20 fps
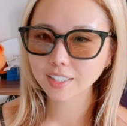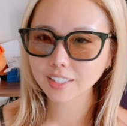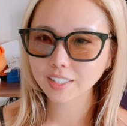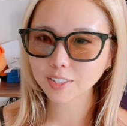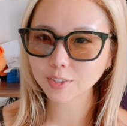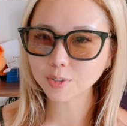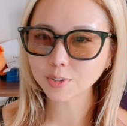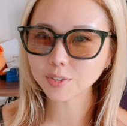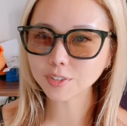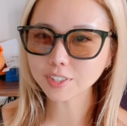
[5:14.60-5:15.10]

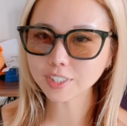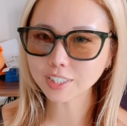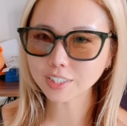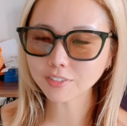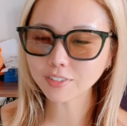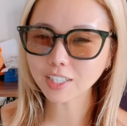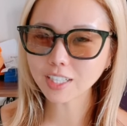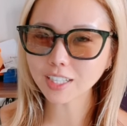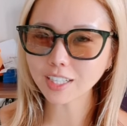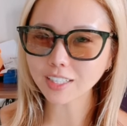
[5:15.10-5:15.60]
今年
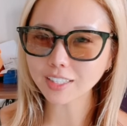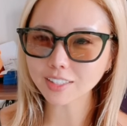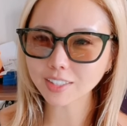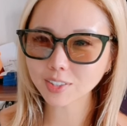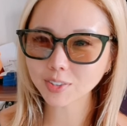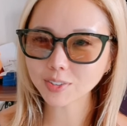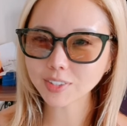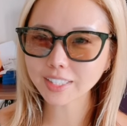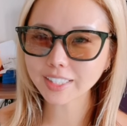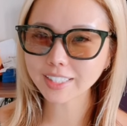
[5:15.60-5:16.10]
は
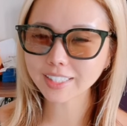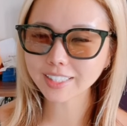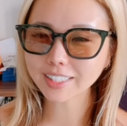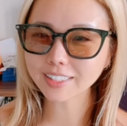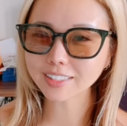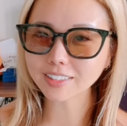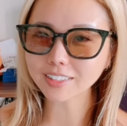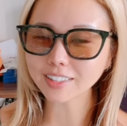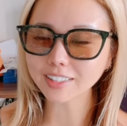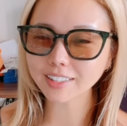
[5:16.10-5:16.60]
とにか
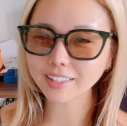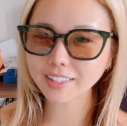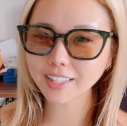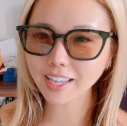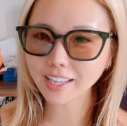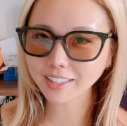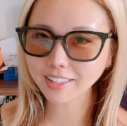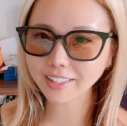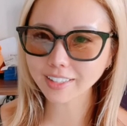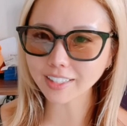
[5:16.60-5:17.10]
く
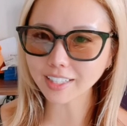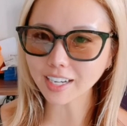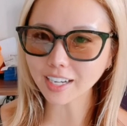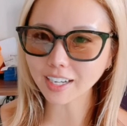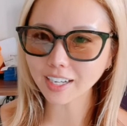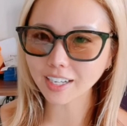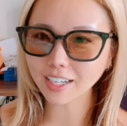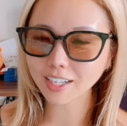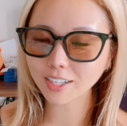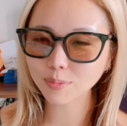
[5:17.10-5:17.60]
天気が
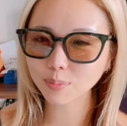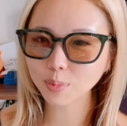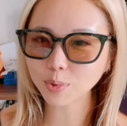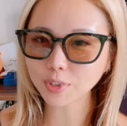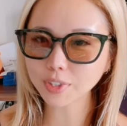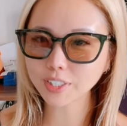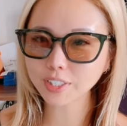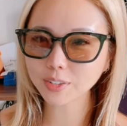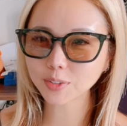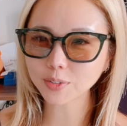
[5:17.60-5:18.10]

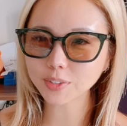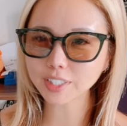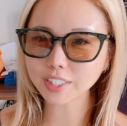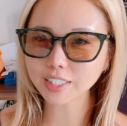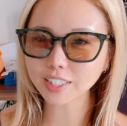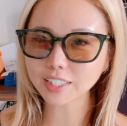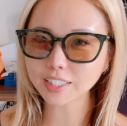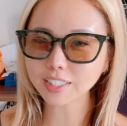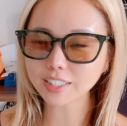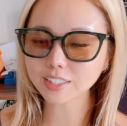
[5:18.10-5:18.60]
ポイントに
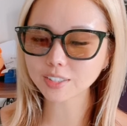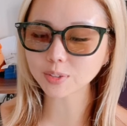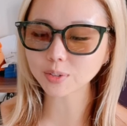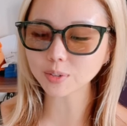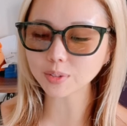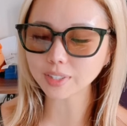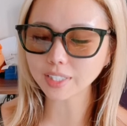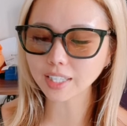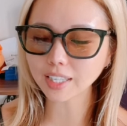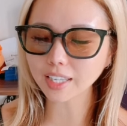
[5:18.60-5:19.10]
なり
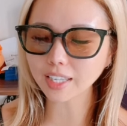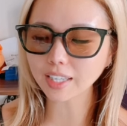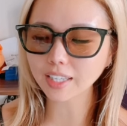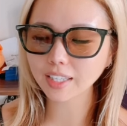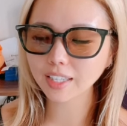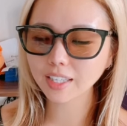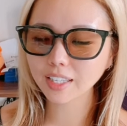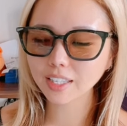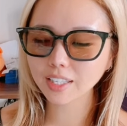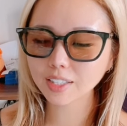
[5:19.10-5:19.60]
そうで、
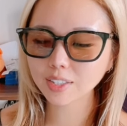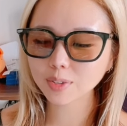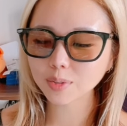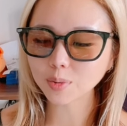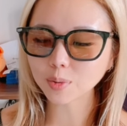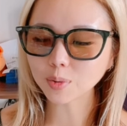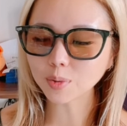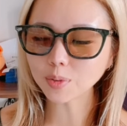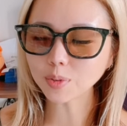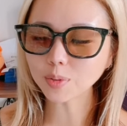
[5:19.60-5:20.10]

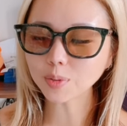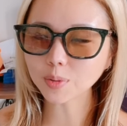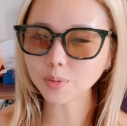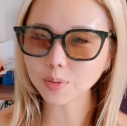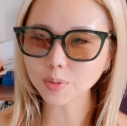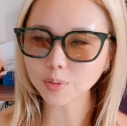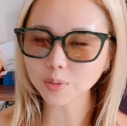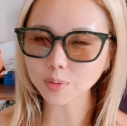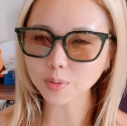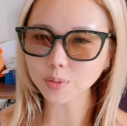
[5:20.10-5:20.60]

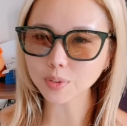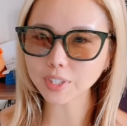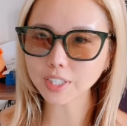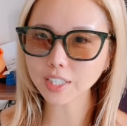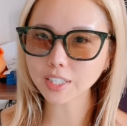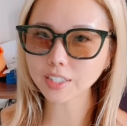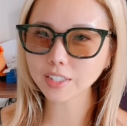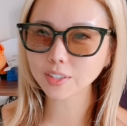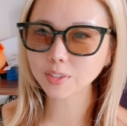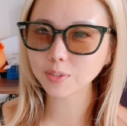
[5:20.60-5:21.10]
コロコロと
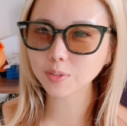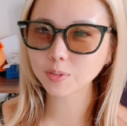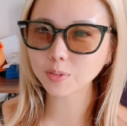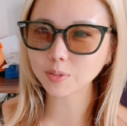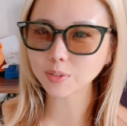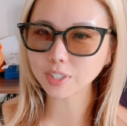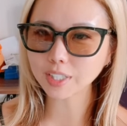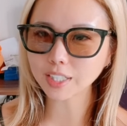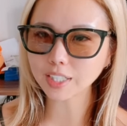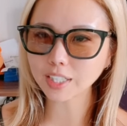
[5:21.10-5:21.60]
天気予
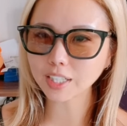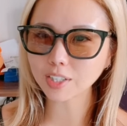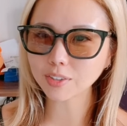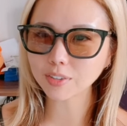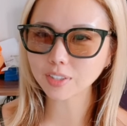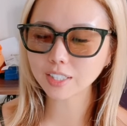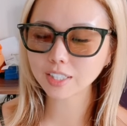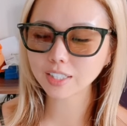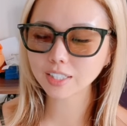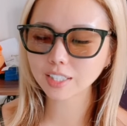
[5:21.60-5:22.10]
報が変
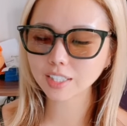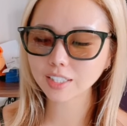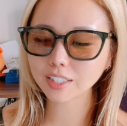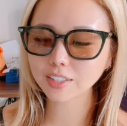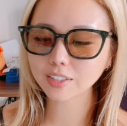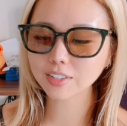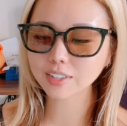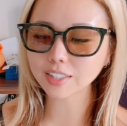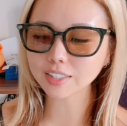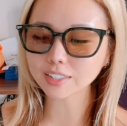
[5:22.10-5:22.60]
わってい
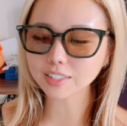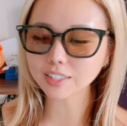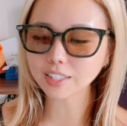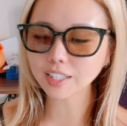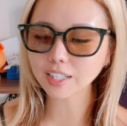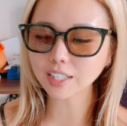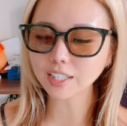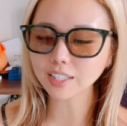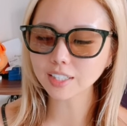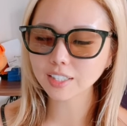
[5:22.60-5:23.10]
るんです
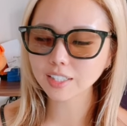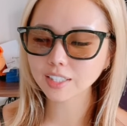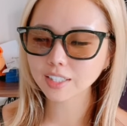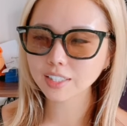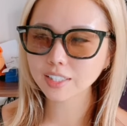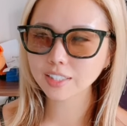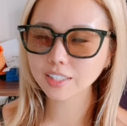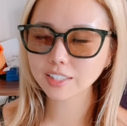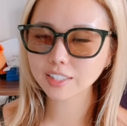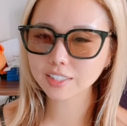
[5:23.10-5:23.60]
が、
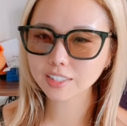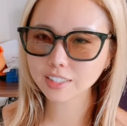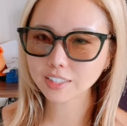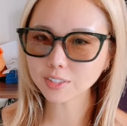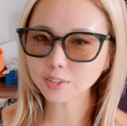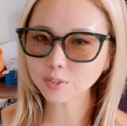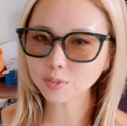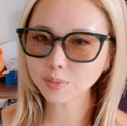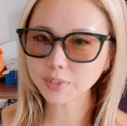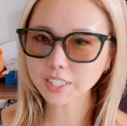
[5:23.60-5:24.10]
日
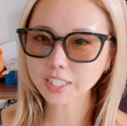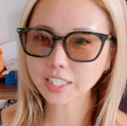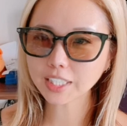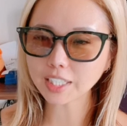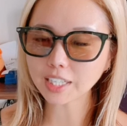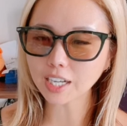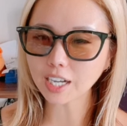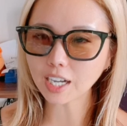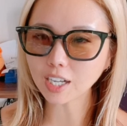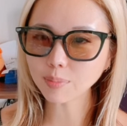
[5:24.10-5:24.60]
曜日
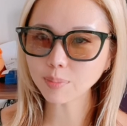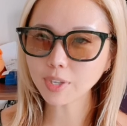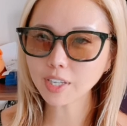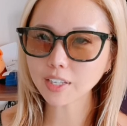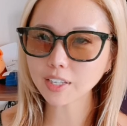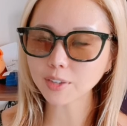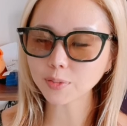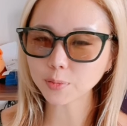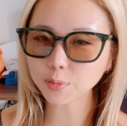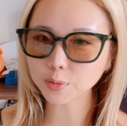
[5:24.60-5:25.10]
に雨
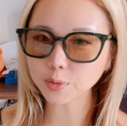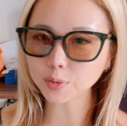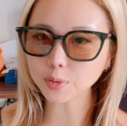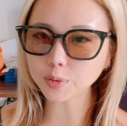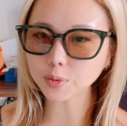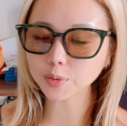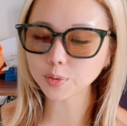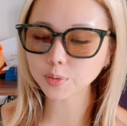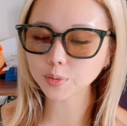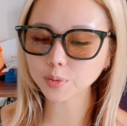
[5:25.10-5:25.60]
が降
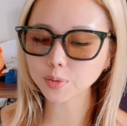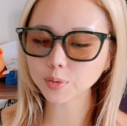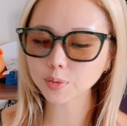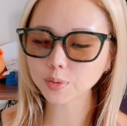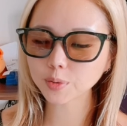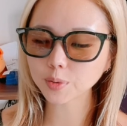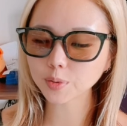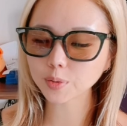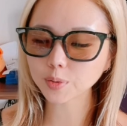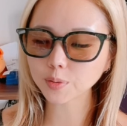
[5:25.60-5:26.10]
るとい
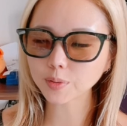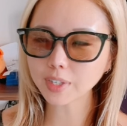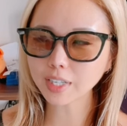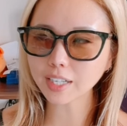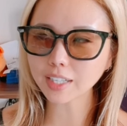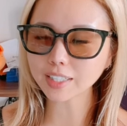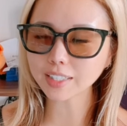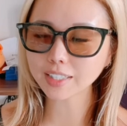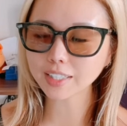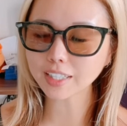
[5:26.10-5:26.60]
うこと
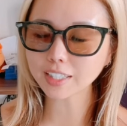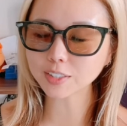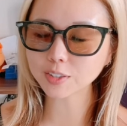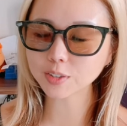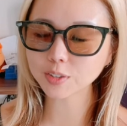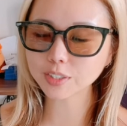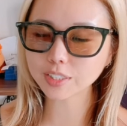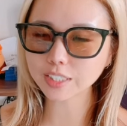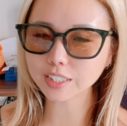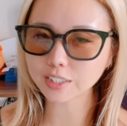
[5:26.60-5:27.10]
は
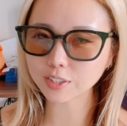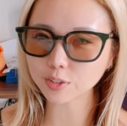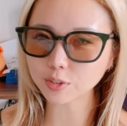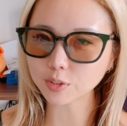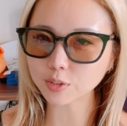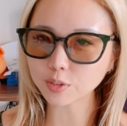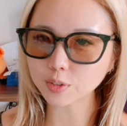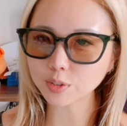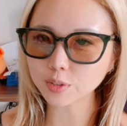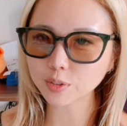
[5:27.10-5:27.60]
確
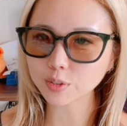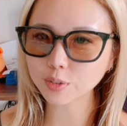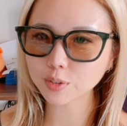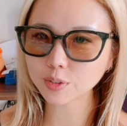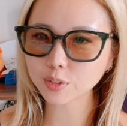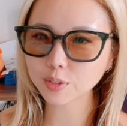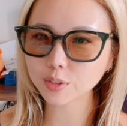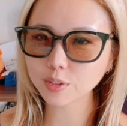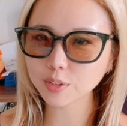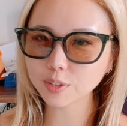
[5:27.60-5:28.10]
実
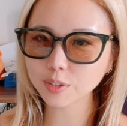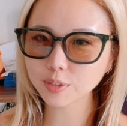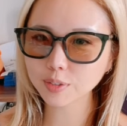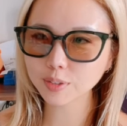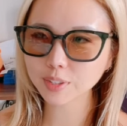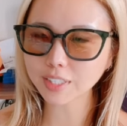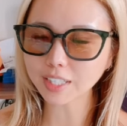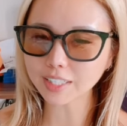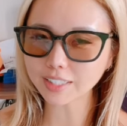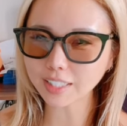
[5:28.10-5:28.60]

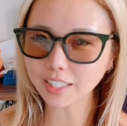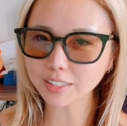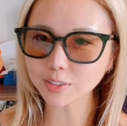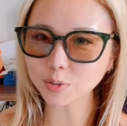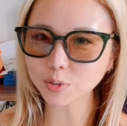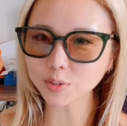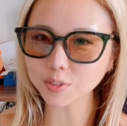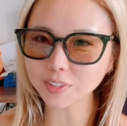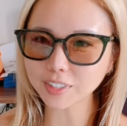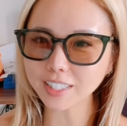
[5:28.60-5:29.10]
かな
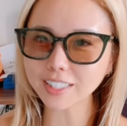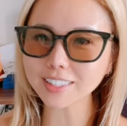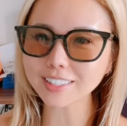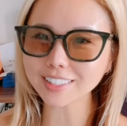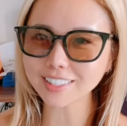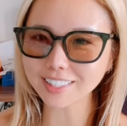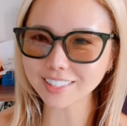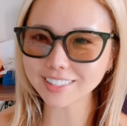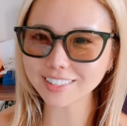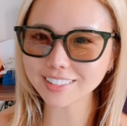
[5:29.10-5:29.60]
という感
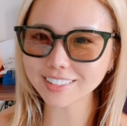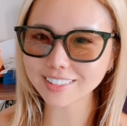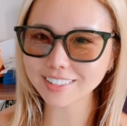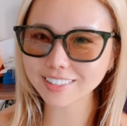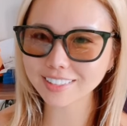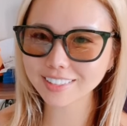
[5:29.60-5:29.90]
じです。